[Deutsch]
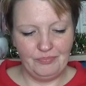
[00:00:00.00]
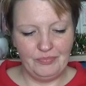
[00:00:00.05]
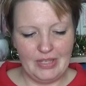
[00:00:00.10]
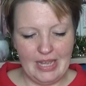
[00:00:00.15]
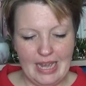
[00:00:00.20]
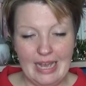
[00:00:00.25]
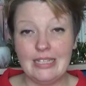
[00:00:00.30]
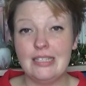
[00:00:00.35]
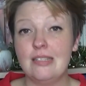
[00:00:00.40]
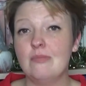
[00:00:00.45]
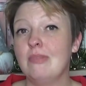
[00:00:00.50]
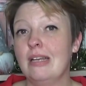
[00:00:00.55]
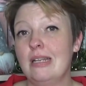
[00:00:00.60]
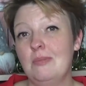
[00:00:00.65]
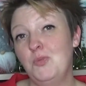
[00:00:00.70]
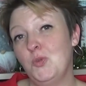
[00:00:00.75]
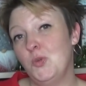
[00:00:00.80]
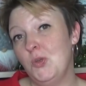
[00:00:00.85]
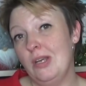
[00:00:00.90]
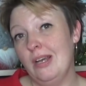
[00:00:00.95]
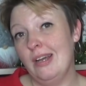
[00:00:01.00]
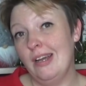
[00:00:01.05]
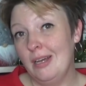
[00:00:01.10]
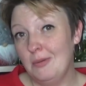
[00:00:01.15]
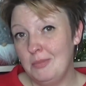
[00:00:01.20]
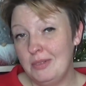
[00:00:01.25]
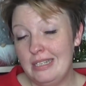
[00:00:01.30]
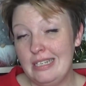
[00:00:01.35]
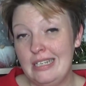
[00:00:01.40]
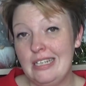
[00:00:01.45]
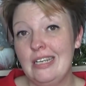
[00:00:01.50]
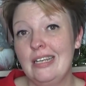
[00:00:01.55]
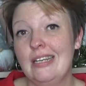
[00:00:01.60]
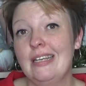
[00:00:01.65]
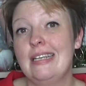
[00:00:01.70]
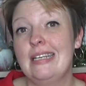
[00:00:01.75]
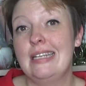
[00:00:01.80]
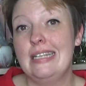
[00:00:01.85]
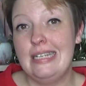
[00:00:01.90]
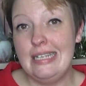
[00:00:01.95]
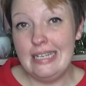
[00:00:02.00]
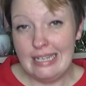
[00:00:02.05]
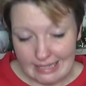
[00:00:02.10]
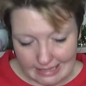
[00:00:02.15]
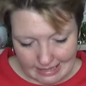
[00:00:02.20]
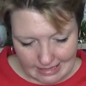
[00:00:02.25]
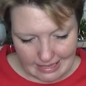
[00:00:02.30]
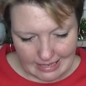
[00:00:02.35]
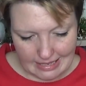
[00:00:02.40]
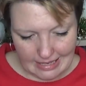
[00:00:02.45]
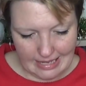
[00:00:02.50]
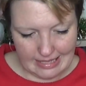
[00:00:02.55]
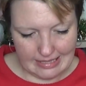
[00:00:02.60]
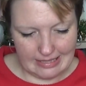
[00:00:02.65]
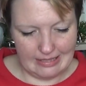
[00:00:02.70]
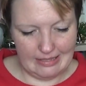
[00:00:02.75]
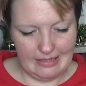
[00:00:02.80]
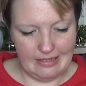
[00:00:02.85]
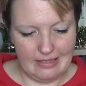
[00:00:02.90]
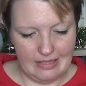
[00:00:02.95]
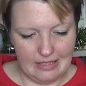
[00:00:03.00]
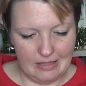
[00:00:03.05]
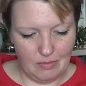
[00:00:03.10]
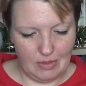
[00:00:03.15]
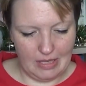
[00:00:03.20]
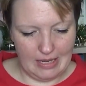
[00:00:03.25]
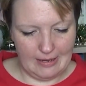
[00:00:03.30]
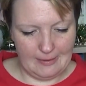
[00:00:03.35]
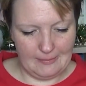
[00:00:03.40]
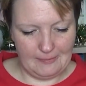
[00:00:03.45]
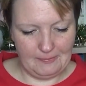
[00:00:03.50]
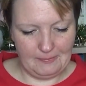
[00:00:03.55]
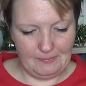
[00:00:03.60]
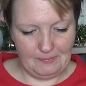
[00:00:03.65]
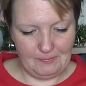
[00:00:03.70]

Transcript: Die ersten beiden Bücher habe ich nicht gelesen in diesem Jahr.